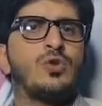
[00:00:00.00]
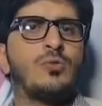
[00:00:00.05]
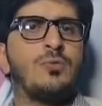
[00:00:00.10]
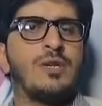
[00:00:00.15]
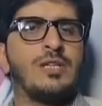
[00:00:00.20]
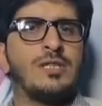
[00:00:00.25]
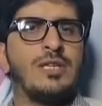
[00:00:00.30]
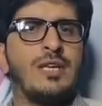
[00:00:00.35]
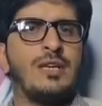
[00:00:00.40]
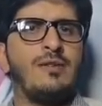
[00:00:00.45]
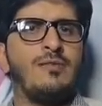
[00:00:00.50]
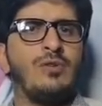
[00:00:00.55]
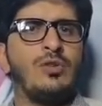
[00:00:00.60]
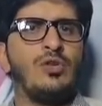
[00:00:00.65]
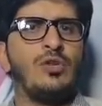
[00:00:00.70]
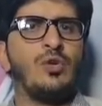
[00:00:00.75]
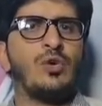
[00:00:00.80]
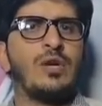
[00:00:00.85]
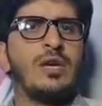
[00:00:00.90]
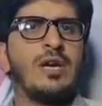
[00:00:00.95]
तो बढ़ते हैं
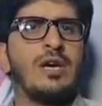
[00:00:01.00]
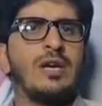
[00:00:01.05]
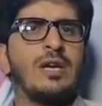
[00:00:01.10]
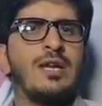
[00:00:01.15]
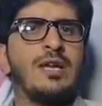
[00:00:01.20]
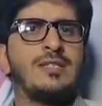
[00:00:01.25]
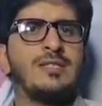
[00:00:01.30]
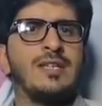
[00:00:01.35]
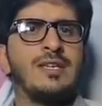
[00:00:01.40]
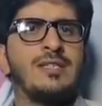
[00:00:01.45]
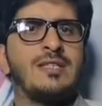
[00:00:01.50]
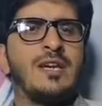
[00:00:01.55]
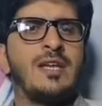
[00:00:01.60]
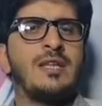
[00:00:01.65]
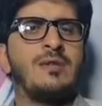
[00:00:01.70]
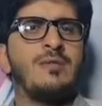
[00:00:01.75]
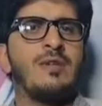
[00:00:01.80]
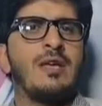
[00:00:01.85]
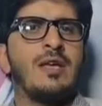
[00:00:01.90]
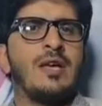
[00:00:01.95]
वीडियो के अगले हिस्से की
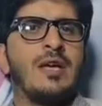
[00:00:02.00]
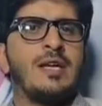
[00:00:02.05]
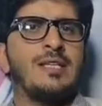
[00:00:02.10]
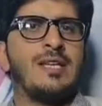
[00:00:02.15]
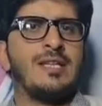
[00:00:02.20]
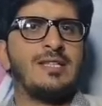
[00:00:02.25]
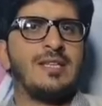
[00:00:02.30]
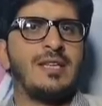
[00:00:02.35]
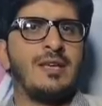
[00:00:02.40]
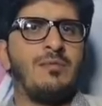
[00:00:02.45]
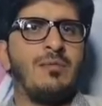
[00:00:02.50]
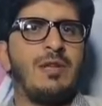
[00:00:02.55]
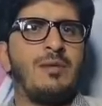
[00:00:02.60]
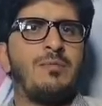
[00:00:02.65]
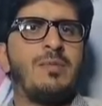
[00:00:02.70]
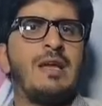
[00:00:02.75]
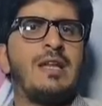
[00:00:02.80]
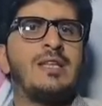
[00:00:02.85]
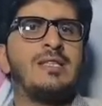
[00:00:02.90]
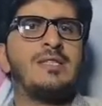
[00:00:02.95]
जानब जैसे कि
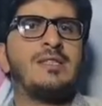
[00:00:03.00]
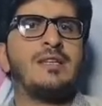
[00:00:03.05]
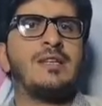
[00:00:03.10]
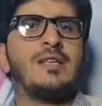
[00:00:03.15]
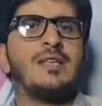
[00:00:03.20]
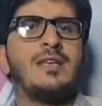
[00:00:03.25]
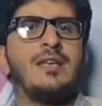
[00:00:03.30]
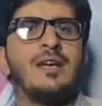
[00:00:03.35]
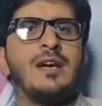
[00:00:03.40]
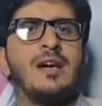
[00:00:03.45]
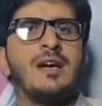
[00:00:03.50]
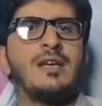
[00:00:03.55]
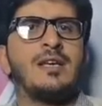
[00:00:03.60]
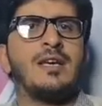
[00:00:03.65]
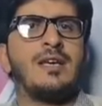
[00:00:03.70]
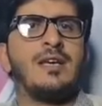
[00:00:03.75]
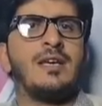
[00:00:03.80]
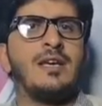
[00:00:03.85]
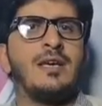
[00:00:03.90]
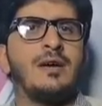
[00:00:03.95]
मैंने पहले जिक्र किया
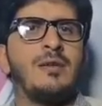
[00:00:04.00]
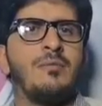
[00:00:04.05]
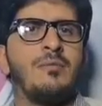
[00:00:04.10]
कि